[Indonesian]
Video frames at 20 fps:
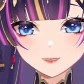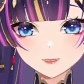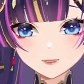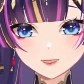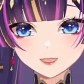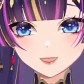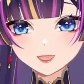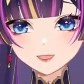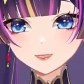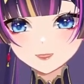
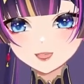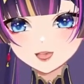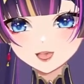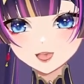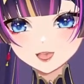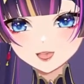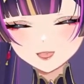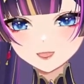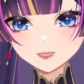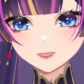
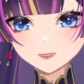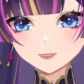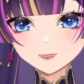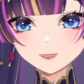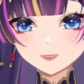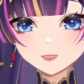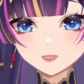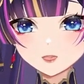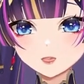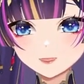Kita
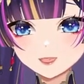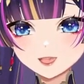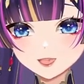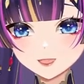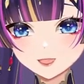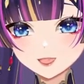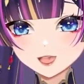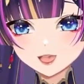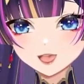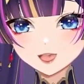sudah
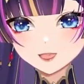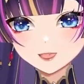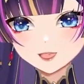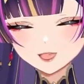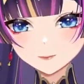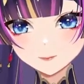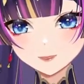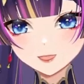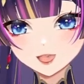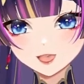lelah
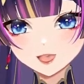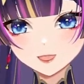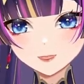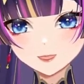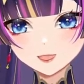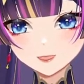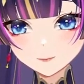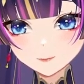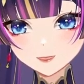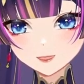dengan
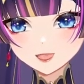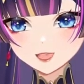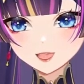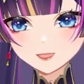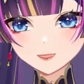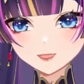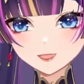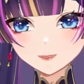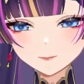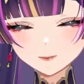
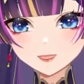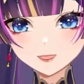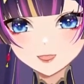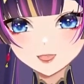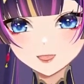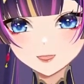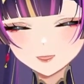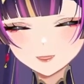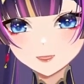berartefak-artefakan.